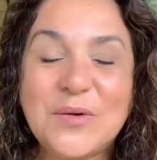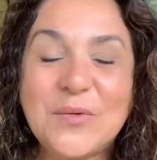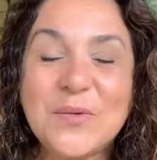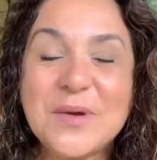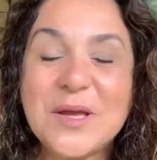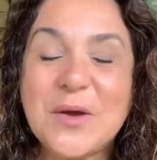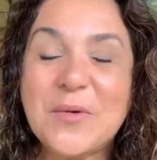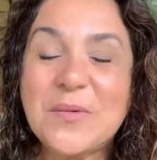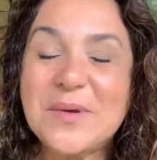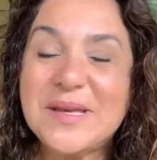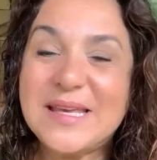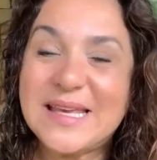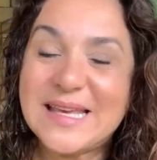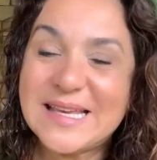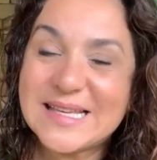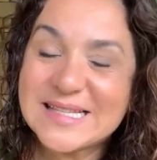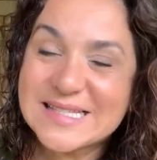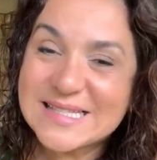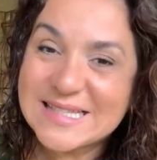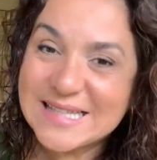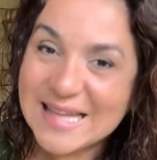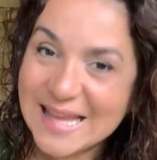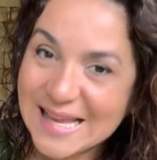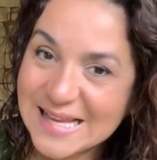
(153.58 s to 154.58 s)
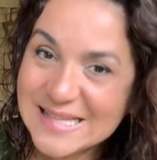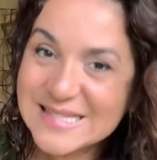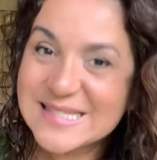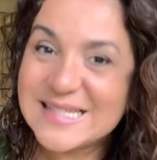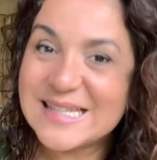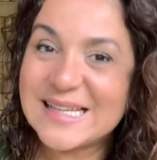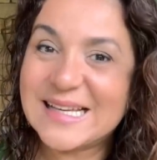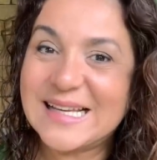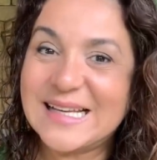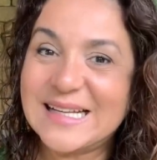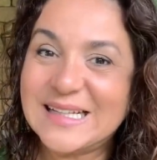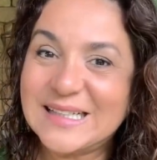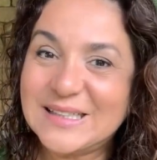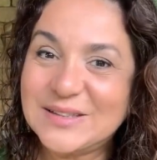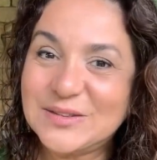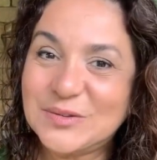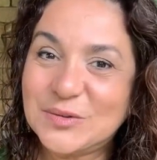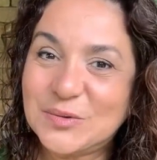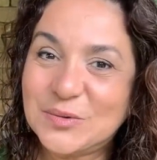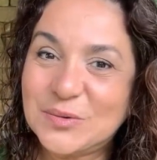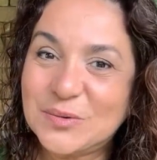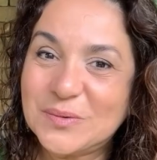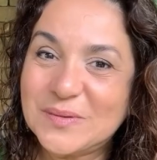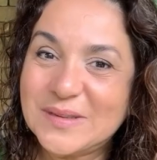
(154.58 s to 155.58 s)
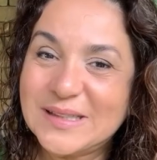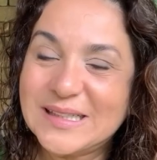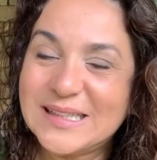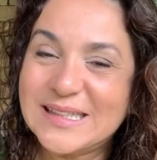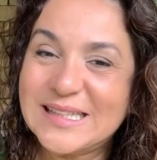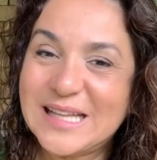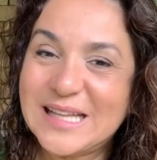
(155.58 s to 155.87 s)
Eu quis nesse canto da